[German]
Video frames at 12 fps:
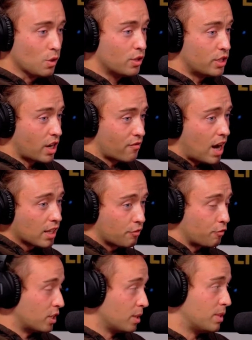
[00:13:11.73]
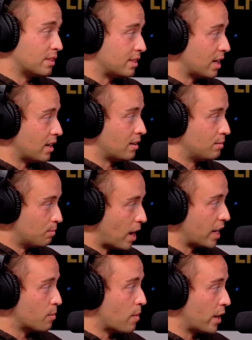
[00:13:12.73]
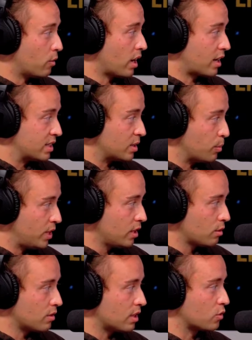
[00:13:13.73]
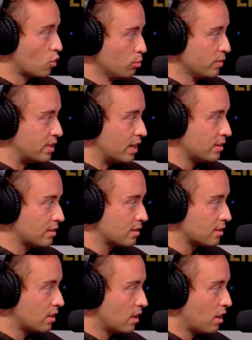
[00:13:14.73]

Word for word: Ich erwarte von dem, dass der meine Meinung akzeptiert und das umsetzt.